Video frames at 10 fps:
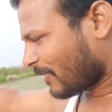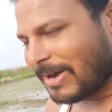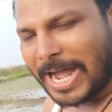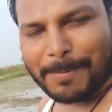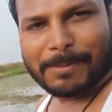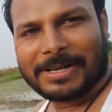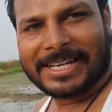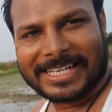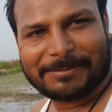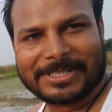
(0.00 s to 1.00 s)
वहाँ पे
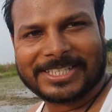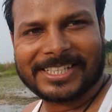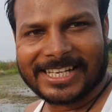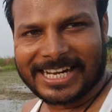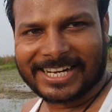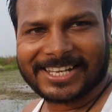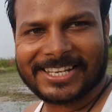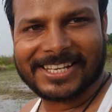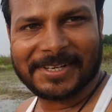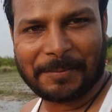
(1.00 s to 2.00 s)
मैंने एक मशीन लगा
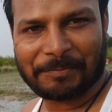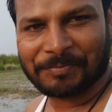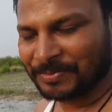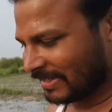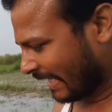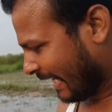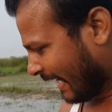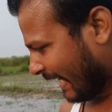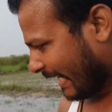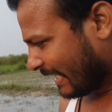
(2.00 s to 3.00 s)
रखी है
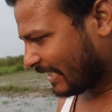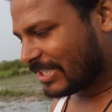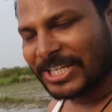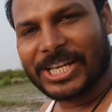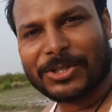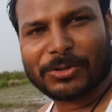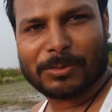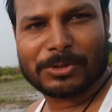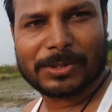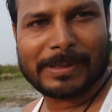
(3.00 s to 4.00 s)
जिसे खेतों को
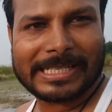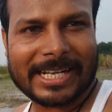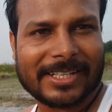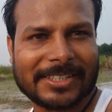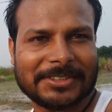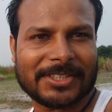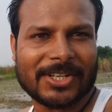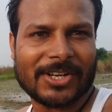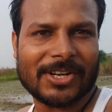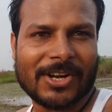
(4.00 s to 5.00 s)
मुझे पटाकर
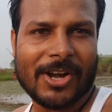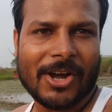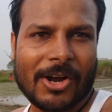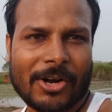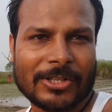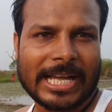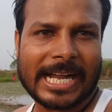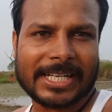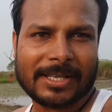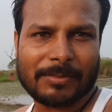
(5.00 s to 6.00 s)
और
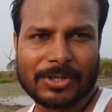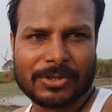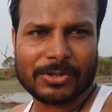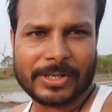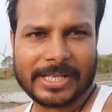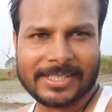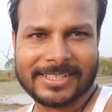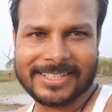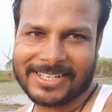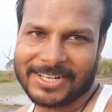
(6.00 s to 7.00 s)
धान के बीज को जो है
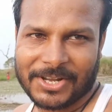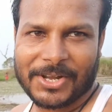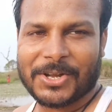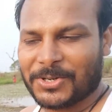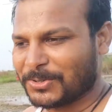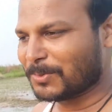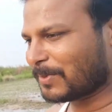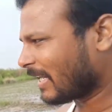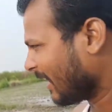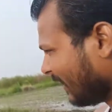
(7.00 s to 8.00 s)

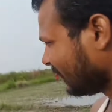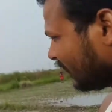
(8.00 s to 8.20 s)
रोपना है